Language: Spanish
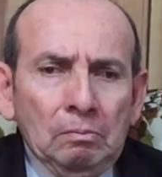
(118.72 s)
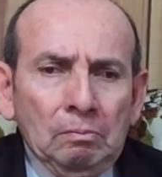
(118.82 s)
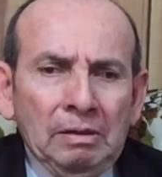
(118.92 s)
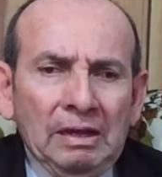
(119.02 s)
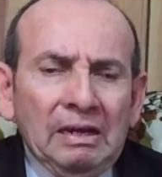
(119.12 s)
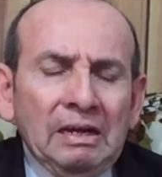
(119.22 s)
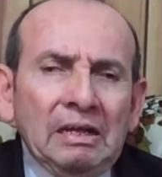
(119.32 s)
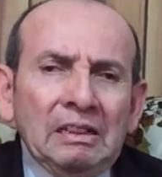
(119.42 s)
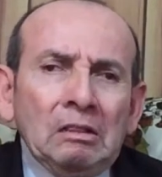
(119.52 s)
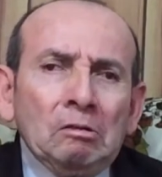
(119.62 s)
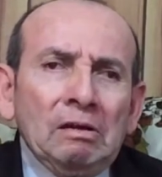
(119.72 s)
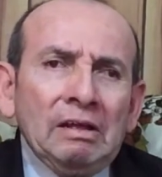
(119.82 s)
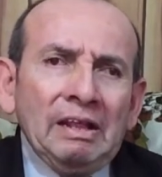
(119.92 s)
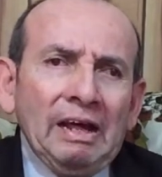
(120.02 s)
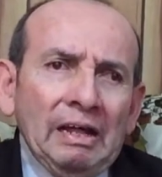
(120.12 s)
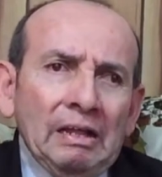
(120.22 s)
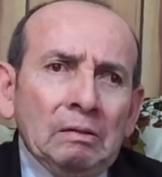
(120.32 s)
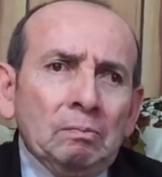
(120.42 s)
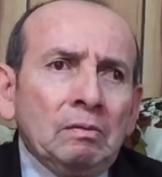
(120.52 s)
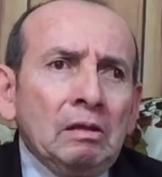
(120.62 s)
Bien, esa
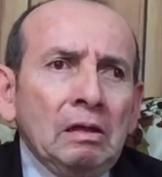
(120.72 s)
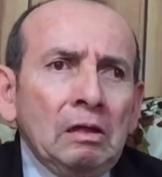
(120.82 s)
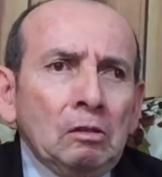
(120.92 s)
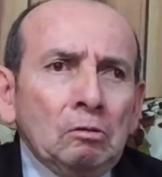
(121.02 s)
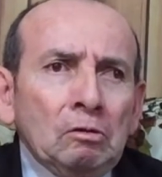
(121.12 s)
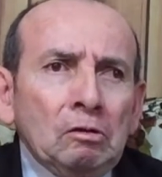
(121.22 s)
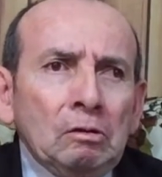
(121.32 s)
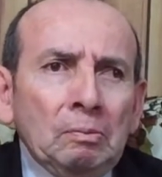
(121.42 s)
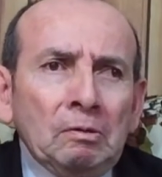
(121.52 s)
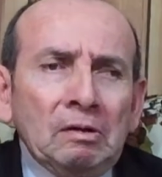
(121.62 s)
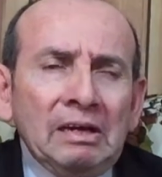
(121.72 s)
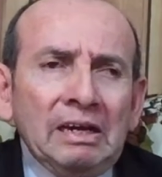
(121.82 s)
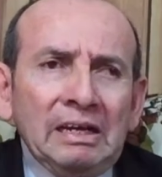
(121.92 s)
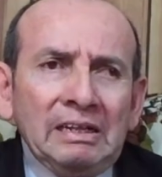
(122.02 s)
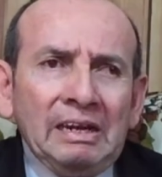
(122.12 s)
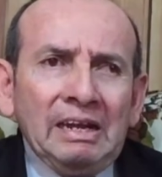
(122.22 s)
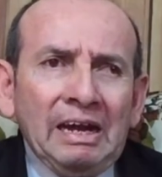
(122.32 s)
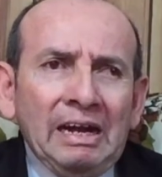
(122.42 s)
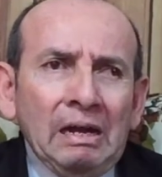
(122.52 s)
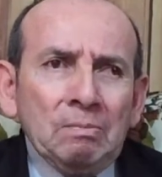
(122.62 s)
soledad surgió porque tenía que